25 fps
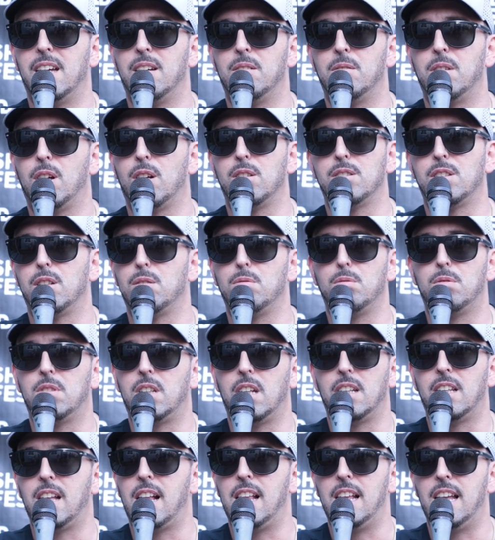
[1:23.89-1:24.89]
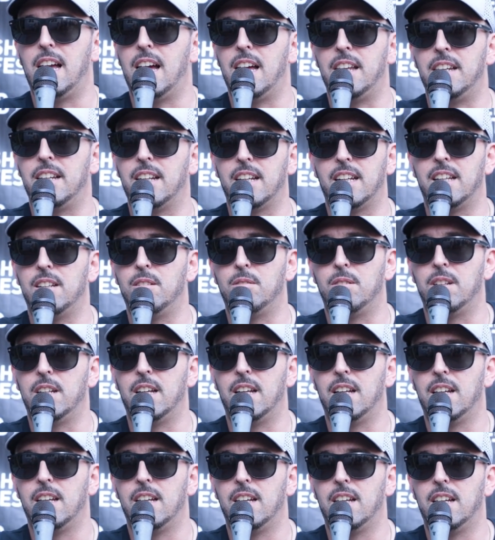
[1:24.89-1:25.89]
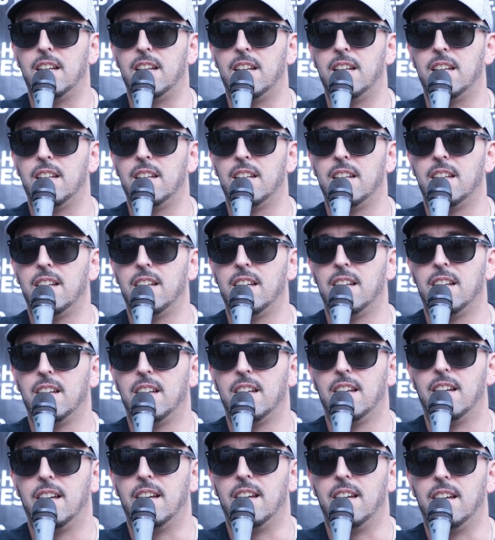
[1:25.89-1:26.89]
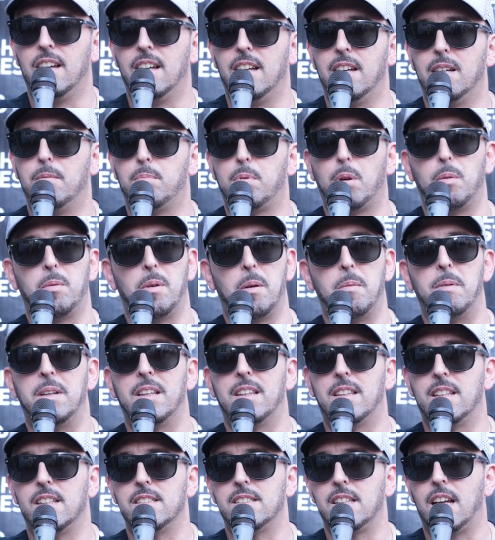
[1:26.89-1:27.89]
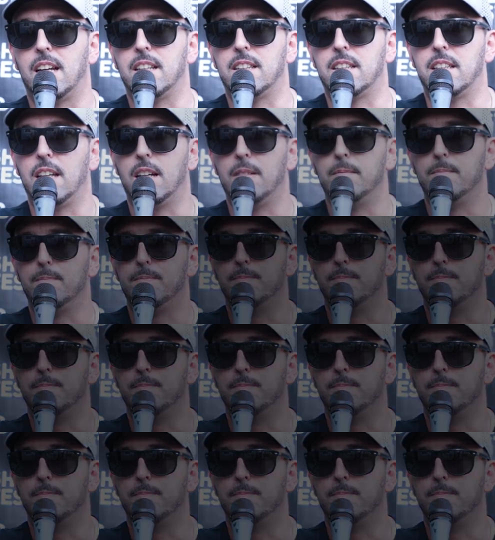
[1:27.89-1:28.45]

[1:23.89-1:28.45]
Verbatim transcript: è una cosa tutta italiana che non è, è eh, propriamente esatta.